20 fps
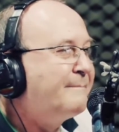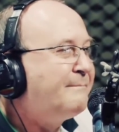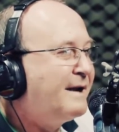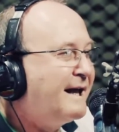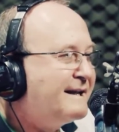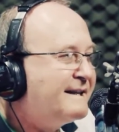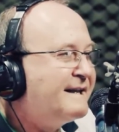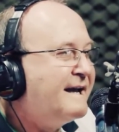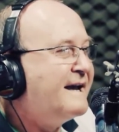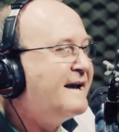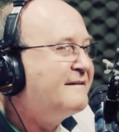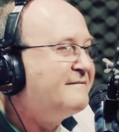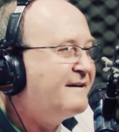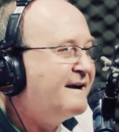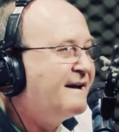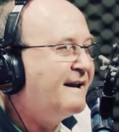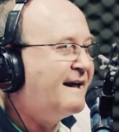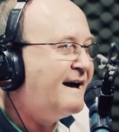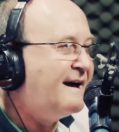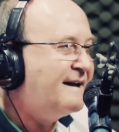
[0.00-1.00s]
plateia
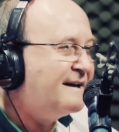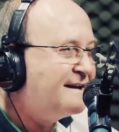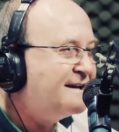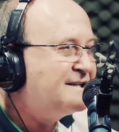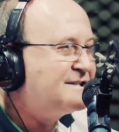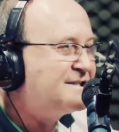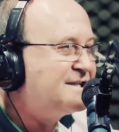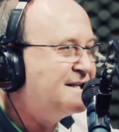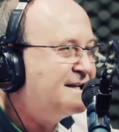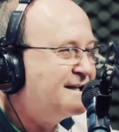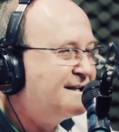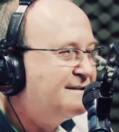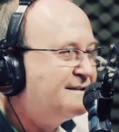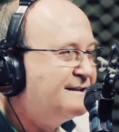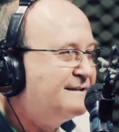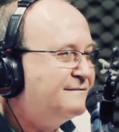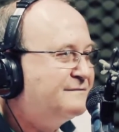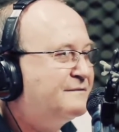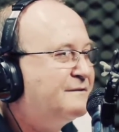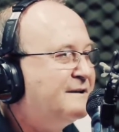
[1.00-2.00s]
vai lá e
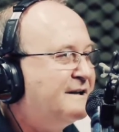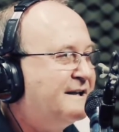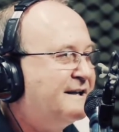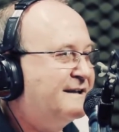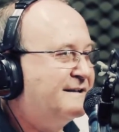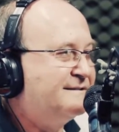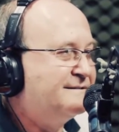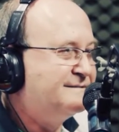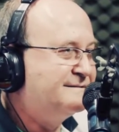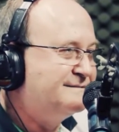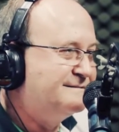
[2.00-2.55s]
retira a folhinha do